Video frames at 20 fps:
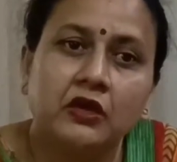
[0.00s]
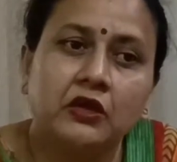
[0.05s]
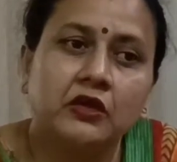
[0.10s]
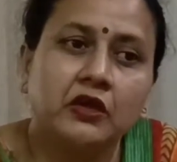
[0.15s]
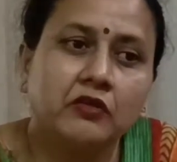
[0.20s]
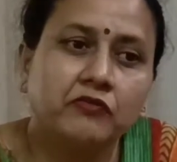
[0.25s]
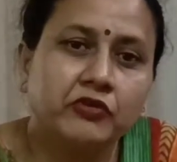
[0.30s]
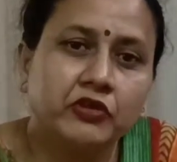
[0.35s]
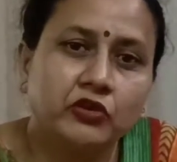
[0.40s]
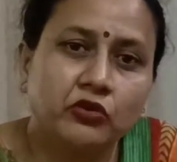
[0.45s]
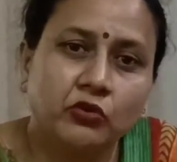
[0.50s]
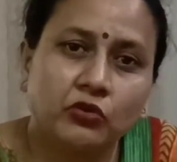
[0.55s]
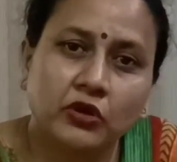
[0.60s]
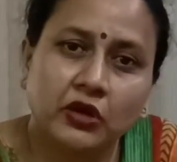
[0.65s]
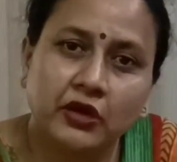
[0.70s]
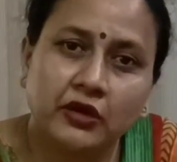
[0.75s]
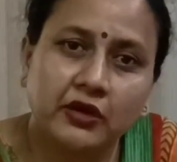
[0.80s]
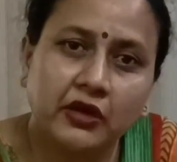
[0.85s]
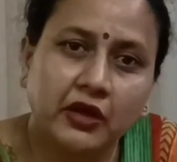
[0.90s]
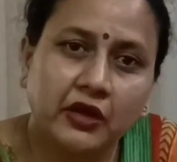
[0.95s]
या विद्रोह
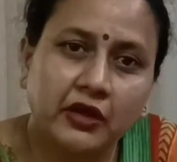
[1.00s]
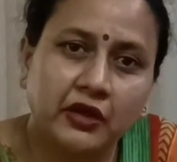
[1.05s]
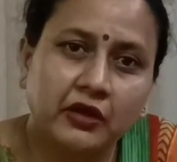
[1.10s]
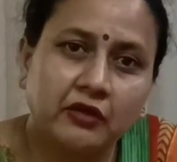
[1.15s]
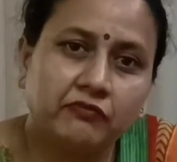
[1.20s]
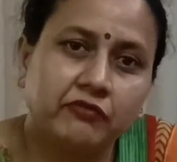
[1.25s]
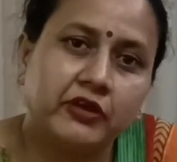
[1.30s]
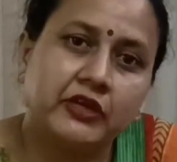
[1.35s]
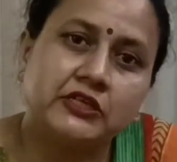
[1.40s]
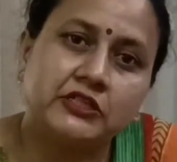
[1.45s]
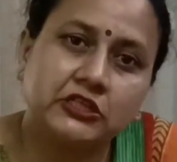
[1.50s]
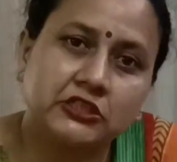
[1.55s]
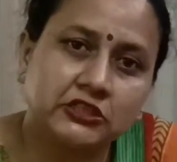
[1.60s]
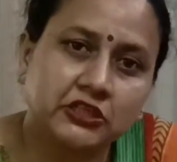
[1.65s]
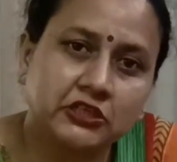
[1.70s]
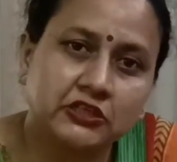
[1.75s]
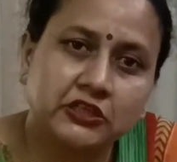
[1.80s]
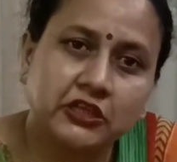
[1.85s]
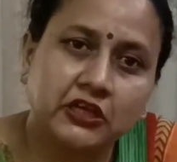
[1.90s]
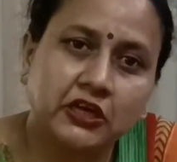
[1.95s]
करना है वही
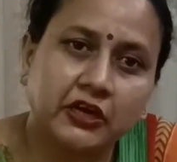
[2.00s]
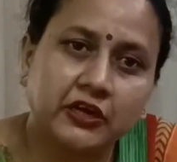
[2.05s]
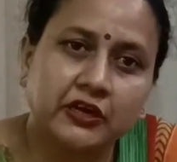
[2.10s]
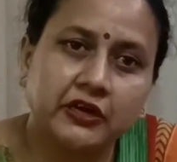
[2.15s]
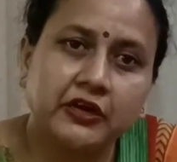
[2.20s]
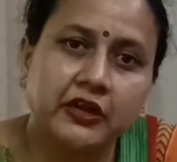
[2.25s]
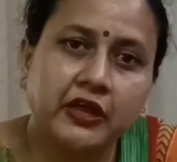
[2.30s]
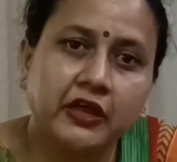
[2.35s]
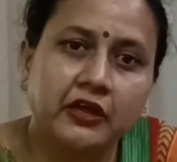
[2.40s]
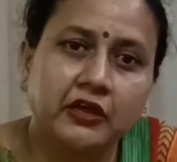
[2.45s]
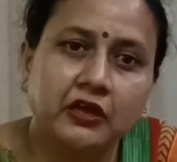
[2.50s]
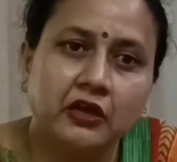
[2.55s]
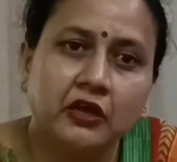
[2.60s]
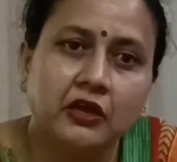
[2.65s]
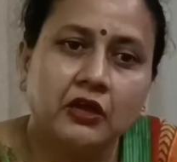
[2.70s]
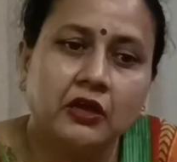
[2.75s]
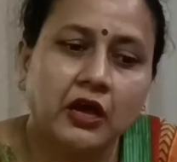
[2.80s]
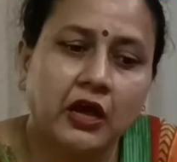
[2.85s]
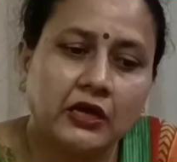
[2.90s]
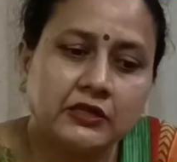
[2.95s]
सशक्तिकरण है
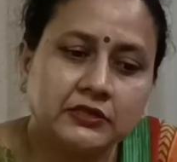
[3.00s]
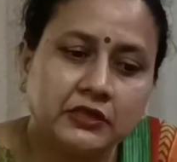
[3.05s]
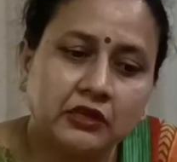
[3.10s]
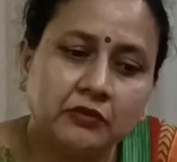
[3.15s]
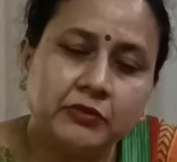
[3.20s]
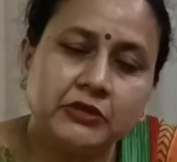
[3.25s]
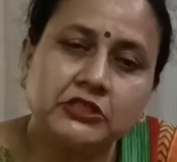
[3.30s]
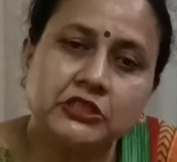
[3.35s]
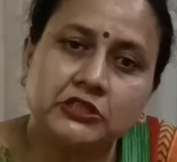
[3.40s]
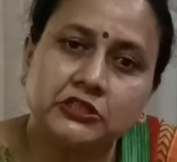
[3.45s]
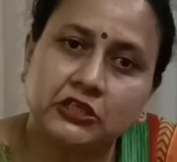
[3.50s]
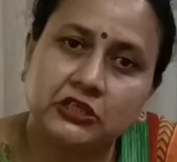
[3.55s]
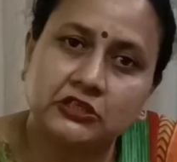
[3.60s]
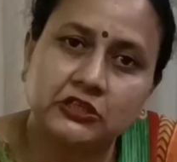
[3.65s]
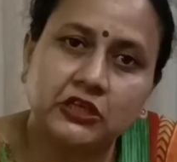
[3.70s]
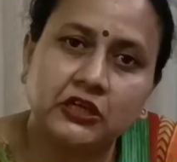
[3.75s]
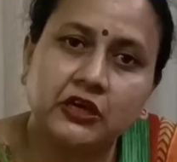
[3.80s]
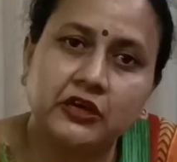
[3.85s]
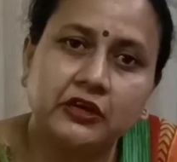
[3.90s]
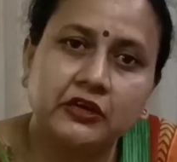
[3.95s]
असल में
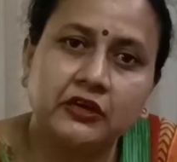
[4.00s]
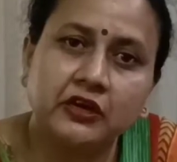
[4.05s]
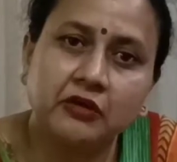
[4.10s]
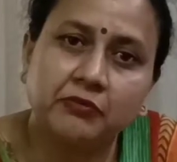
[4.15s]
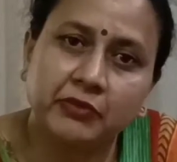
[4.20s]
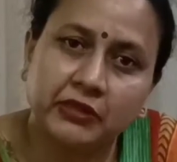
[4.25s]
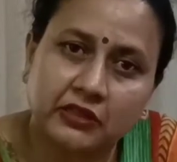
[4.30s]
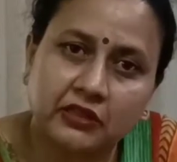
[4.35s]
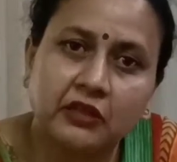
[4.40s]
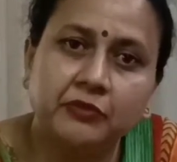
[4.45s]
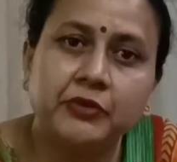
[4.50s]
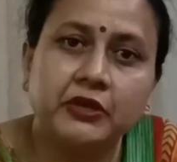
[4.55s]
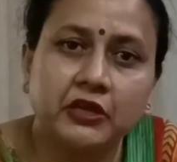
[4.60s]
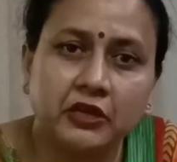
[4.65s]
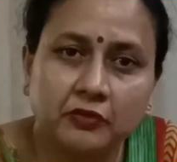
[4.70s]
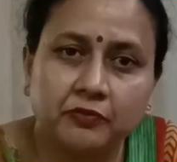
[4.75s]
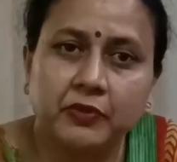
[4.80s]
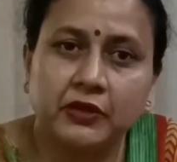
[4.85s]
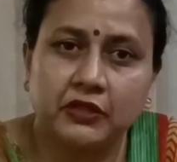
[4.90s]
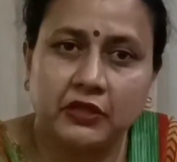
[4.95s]
सशक्तिकरण का मतलब ही
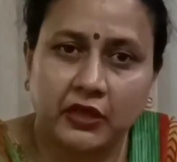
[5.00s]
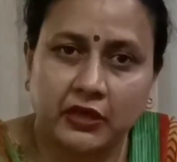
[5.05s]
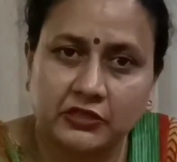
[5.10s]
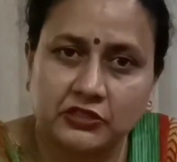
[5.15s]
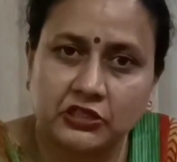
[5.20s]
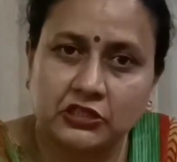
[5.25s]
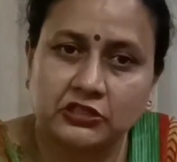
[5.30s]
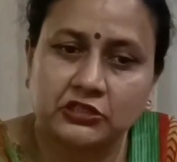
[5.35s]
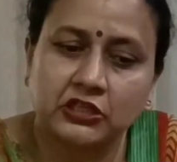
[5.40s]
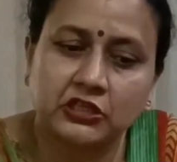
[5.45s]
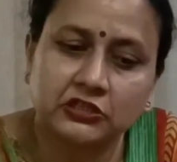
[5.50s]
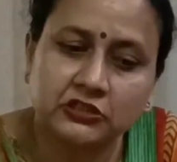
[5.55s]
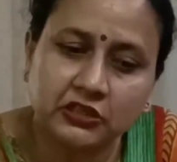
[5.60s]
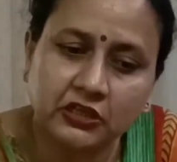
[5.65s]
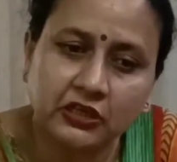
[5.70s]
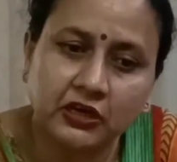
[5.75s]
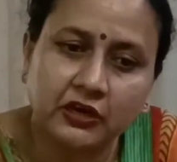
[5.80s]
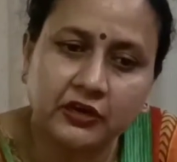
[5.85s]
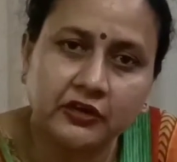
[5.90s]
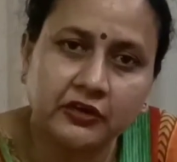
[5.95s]
नहीं पता है
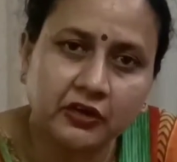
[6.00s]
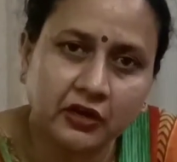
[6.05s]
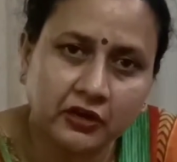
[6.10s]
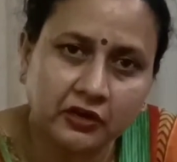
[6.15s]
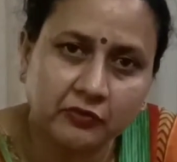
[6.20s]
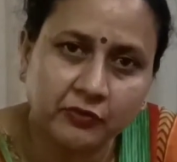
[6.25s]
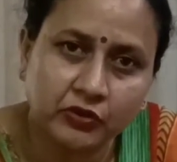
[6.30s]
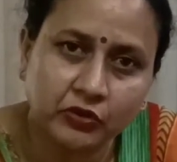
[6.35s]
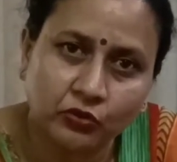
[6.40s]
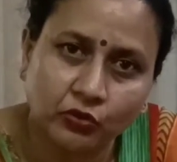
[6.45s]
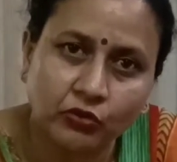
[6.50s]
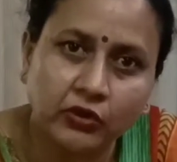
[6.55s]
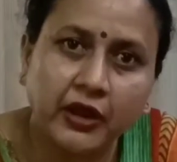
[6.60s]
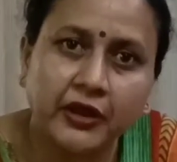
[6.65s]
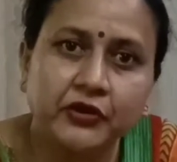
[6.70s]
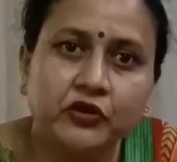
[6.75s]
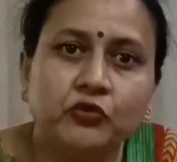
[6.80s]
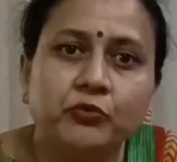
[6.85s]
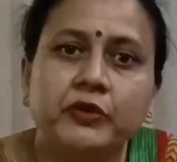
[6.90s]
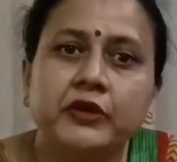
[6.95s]
सशक्तिकरण अगर मैं दो
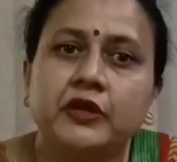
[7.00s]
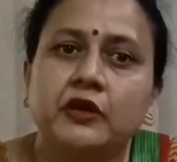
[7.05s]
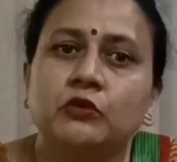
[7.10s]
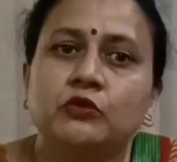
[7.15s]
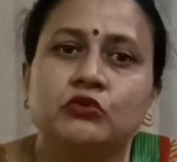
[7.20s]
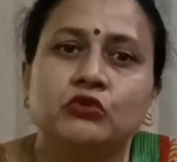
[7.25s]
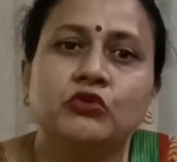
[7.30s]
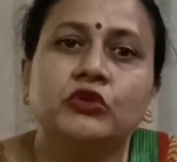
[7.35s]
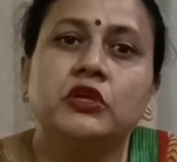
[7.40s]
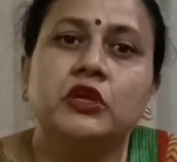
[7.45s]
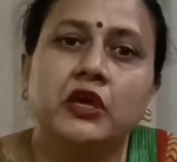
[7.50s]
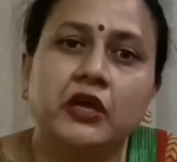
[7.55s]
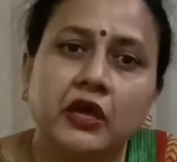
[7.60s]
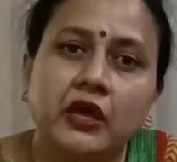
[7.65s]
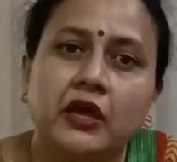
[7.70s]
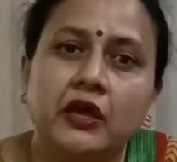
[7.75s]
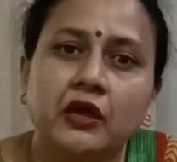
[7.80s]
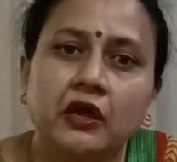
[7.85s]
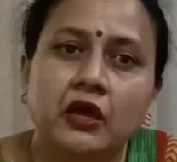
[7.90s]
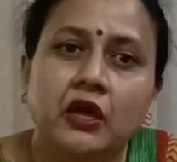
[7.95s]
लाइनों में कहूं तो ये
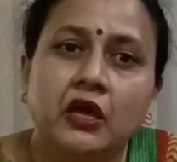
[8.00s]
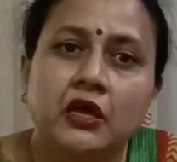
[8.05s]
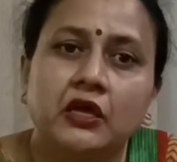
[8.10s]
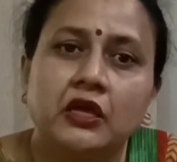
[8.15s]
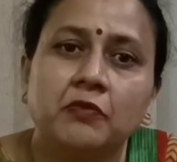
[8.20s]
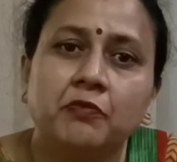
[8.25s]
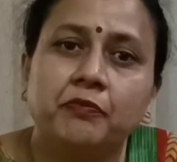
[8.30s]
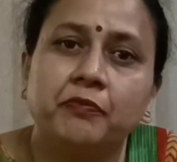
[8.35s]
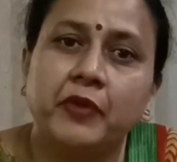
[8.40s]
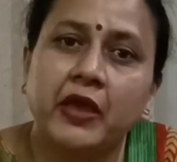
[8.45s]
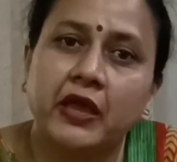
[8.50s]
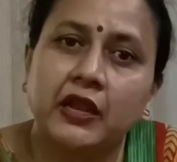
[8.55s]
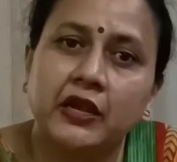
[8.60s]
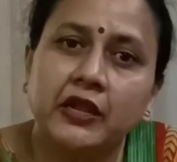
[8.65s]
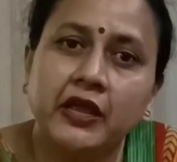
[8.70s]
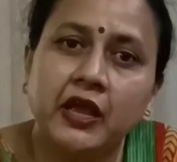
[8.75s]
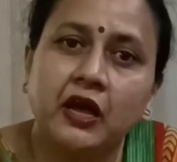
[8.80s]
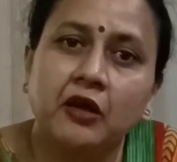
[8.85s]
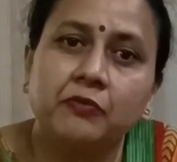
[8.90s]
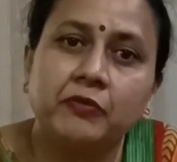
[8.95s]
है कि
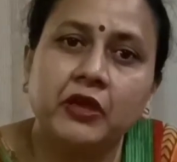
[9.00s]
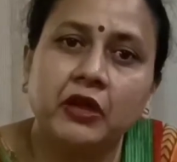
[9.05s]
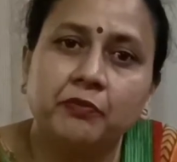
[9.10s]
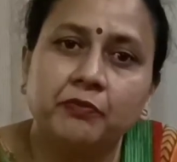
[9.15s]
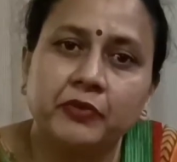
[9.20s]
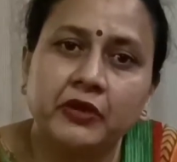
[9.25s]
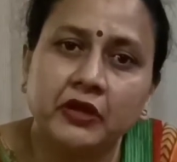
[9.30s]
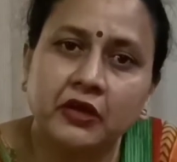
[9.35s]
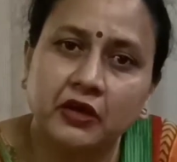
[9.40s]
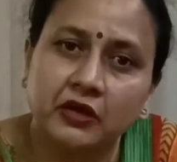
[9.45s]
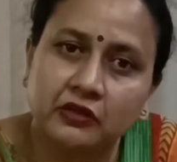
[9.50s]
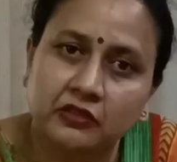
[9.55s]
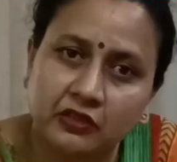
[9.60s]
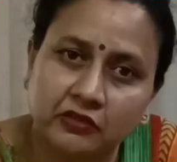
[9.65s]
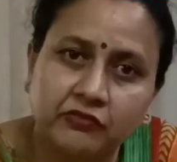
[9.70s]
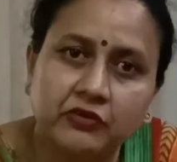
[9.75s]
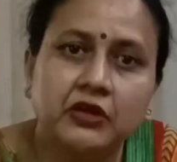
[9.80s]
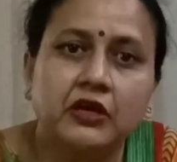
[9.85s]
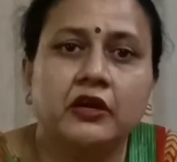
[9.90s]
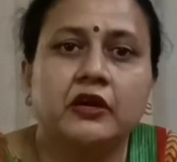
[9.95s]
पहले हमें अपने
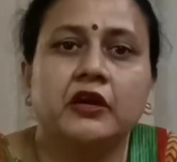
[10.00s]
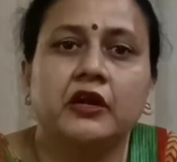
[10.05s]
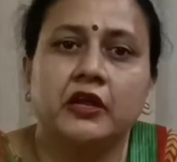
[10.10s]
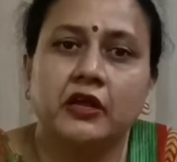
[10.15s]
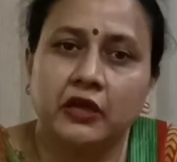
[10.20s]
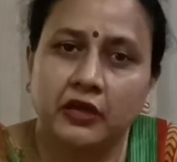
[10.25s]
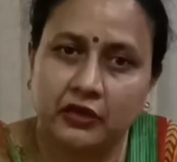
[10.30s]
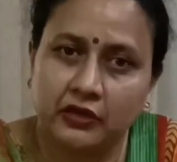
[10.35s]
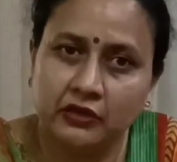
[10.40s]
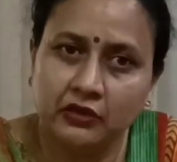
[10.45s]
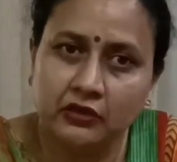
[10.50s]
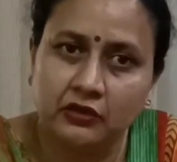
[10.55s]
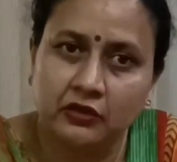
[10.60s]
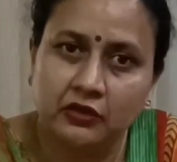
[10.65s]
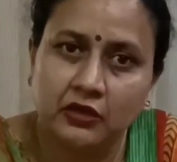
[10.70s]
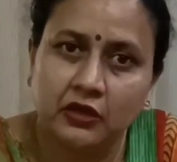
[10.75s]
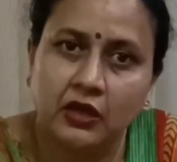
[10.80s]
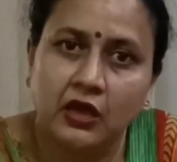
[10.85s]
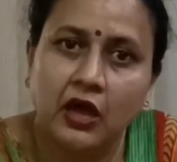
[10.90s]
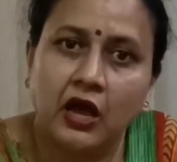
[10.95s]
कर्तव्य करने हैं
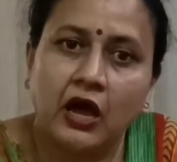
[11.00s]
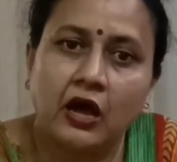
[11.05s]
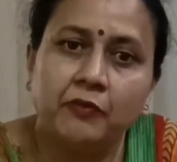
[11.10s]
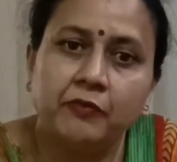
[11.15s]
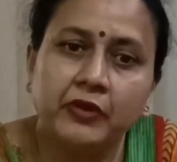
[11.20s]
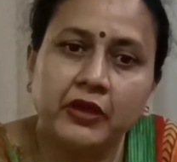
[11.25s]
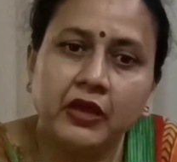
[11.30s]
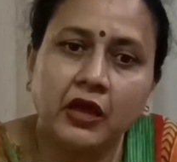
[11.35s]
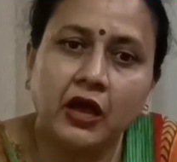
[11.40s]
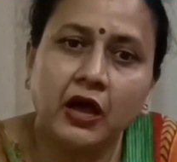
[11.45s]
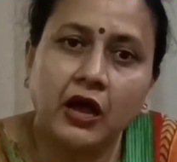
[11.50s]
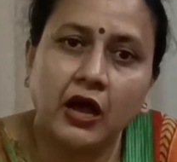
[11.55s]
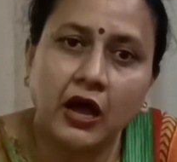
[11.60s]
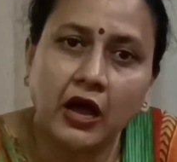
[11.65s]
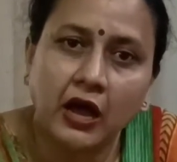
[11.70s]
हमें